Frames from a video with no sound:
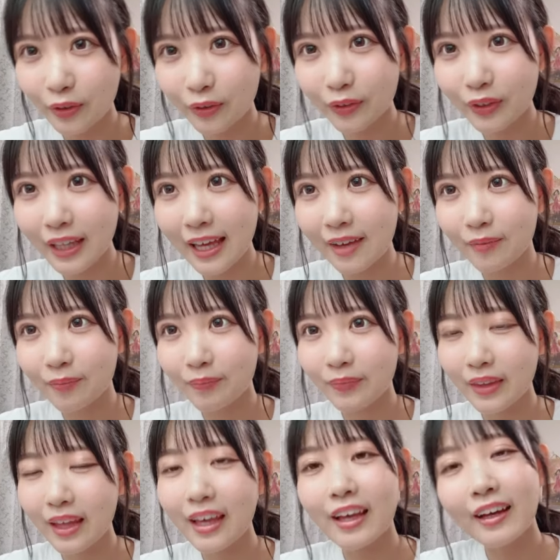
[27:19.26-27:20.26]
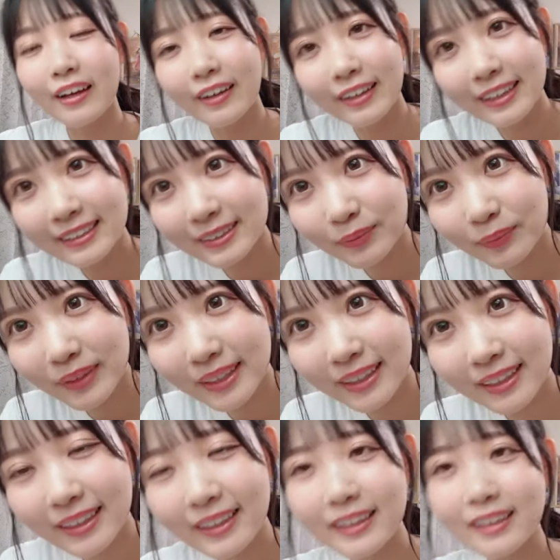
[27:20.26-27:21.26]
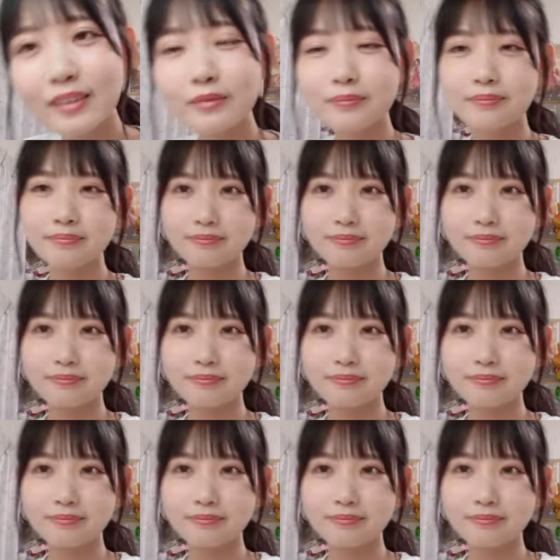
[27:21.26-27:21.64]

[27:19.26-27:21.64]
ということでおやすみ